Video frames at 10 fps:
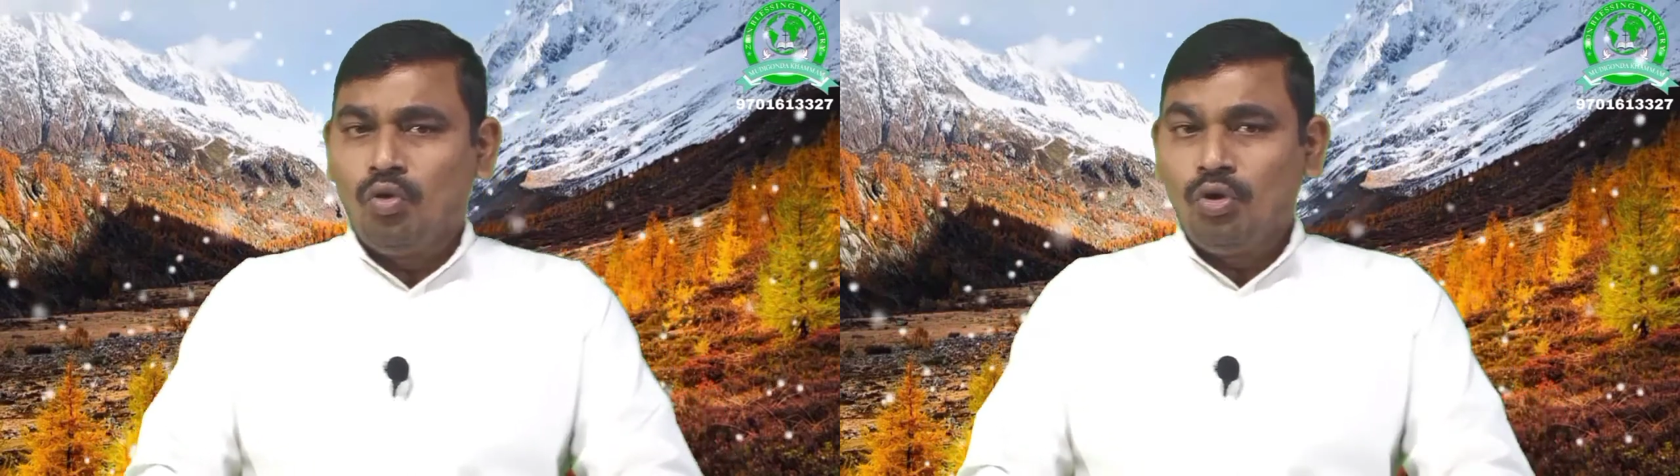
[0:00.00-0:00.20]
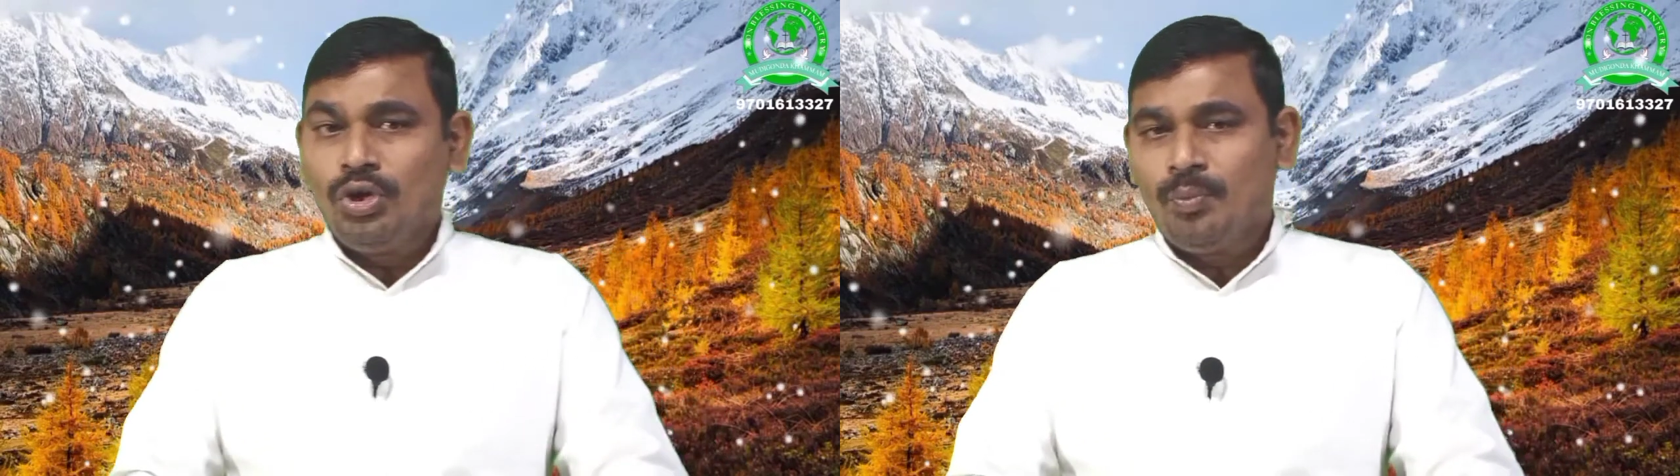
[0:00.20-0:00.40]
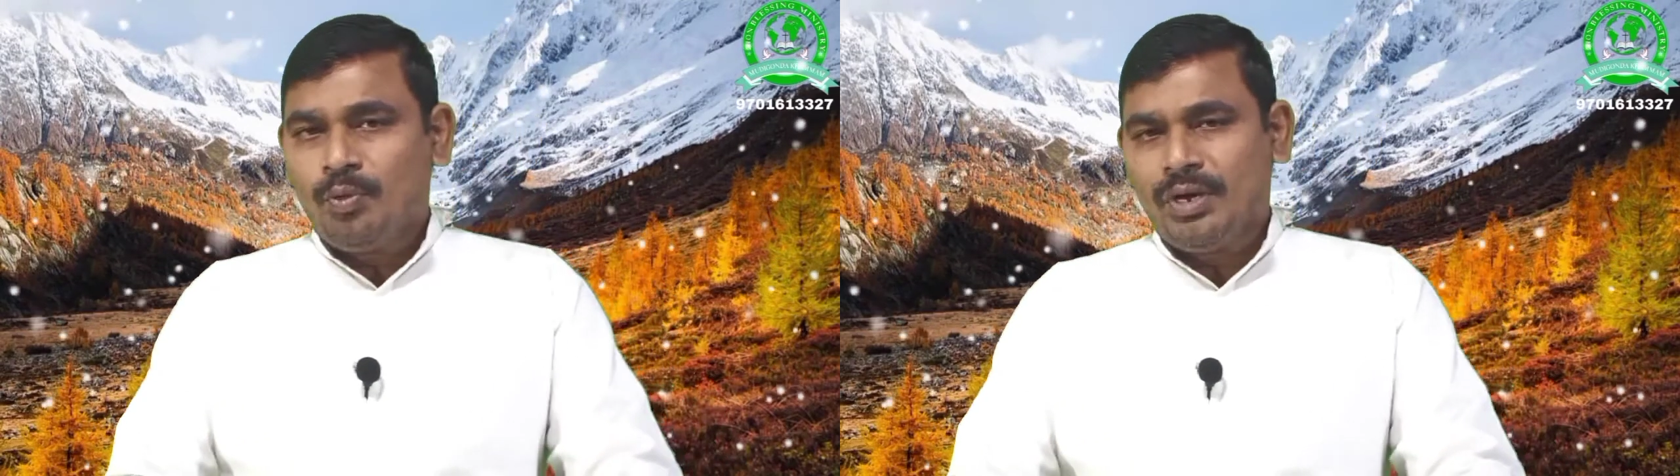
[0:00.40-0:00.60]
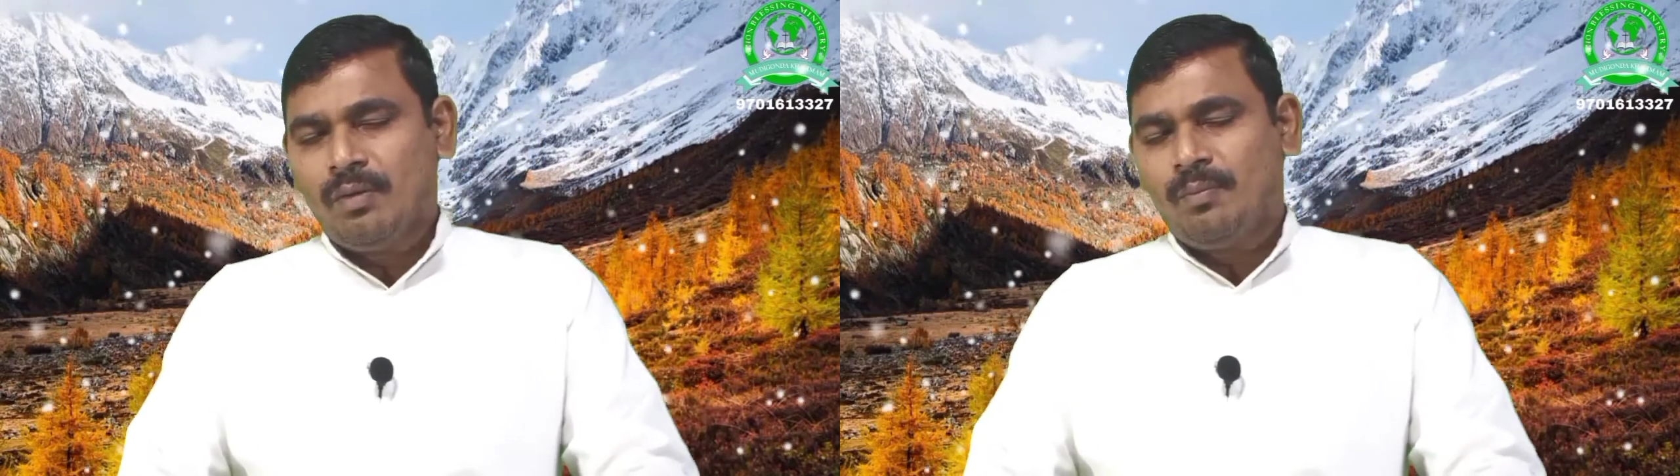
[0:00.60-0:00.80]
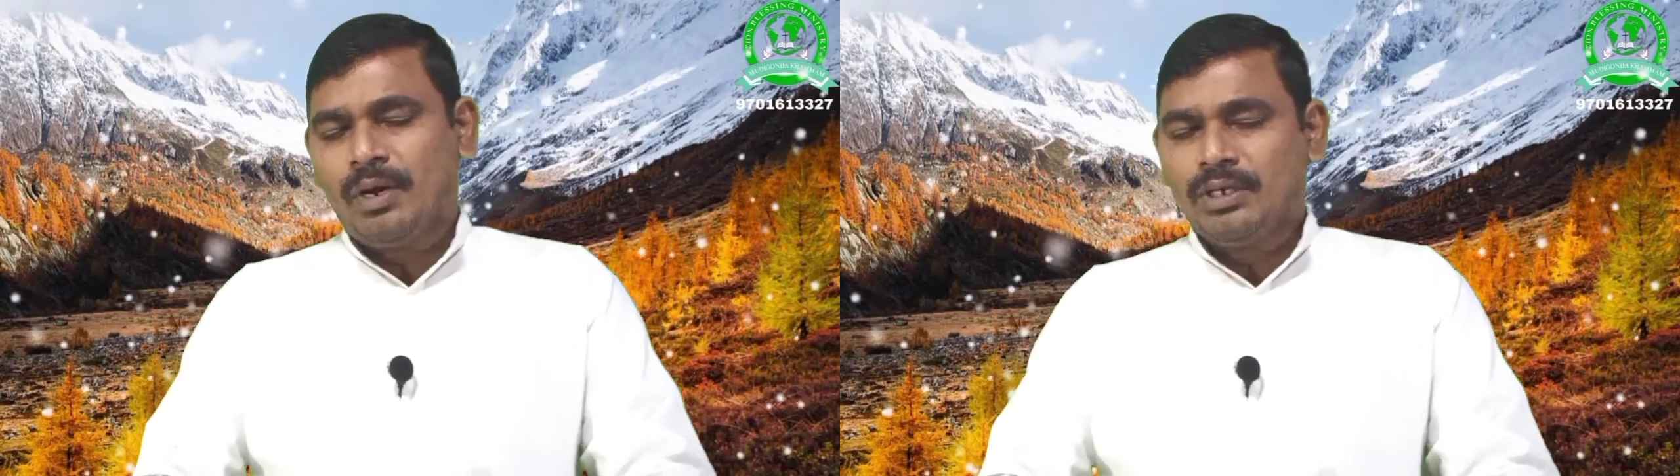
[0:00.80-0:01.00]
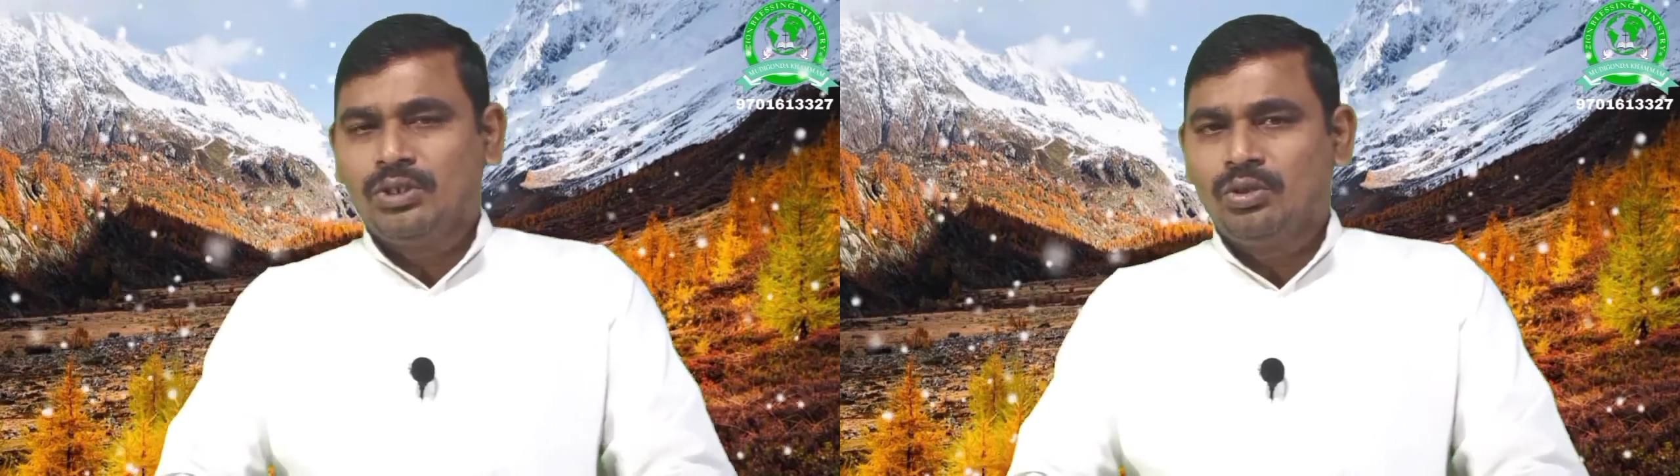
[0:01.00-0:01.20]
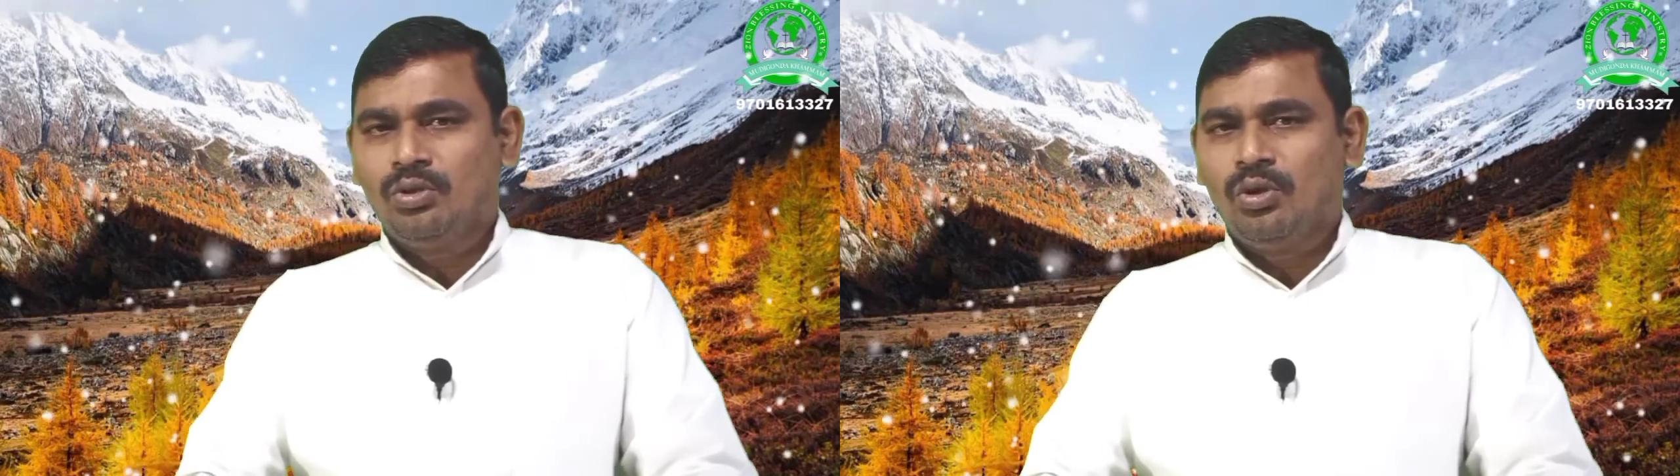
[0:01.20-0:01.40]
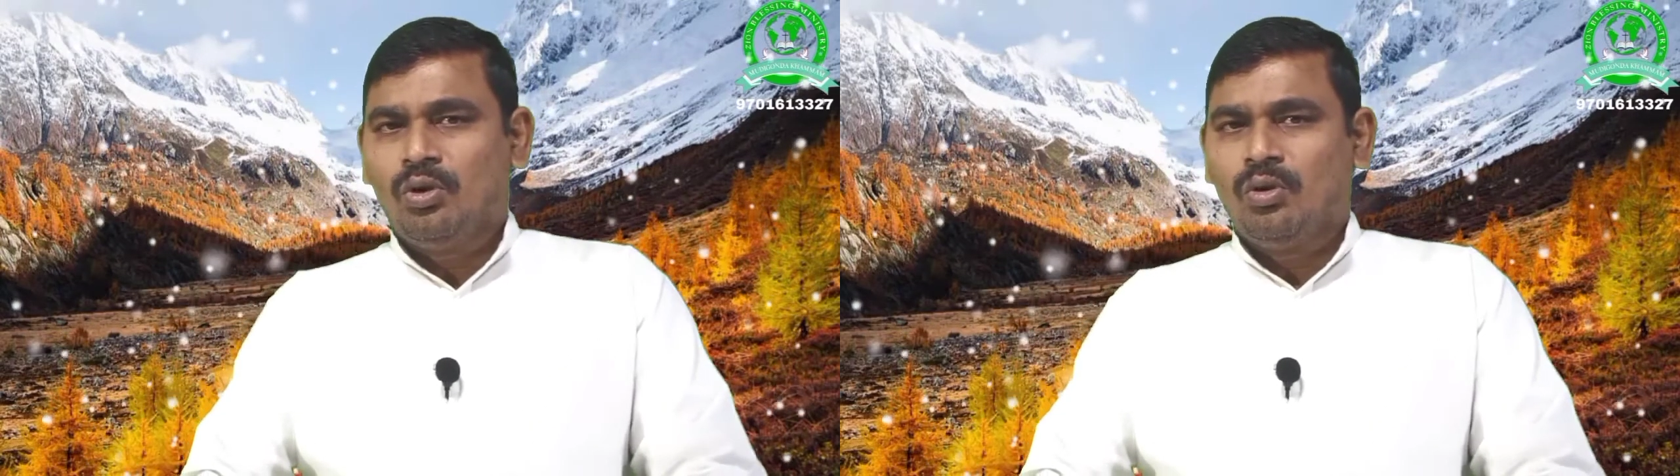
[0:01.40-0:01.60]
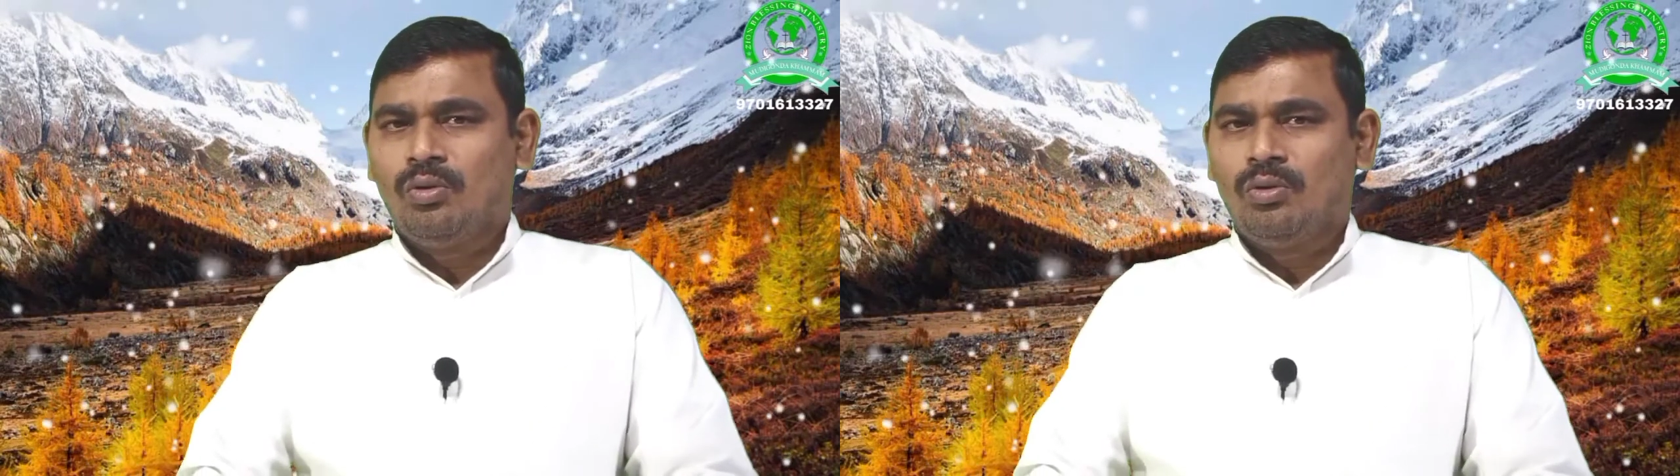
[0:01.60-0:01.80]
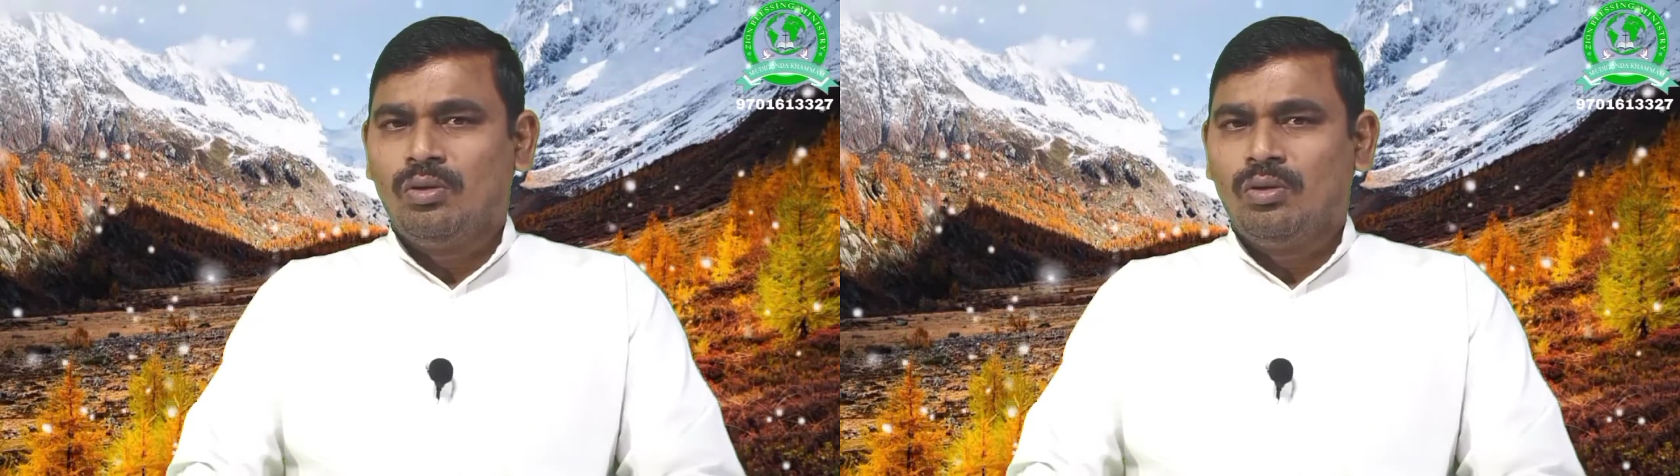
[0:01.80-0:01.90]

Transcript: కృంగిపోయిన పరిస్థితుల్లో